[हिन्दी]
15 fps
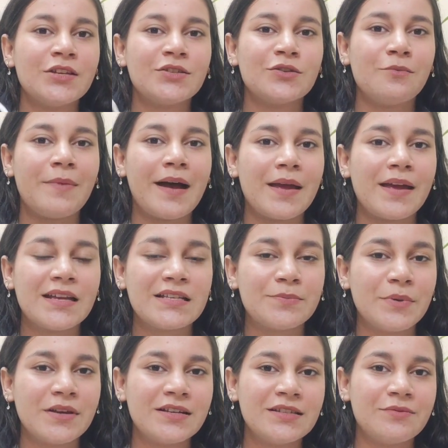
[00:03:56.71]
सो माई
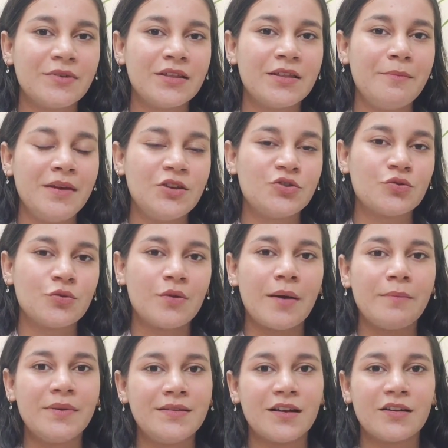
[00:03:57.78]
एक्सपीरियंस विद मीशो
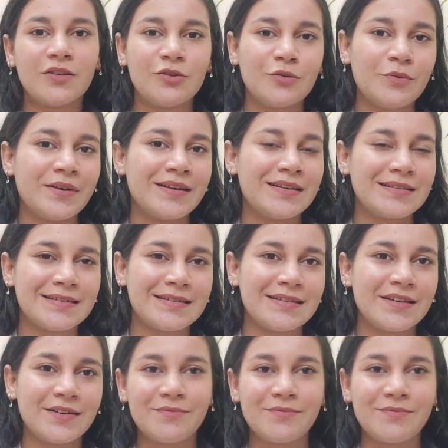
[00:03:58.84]
अभी तक तो इज़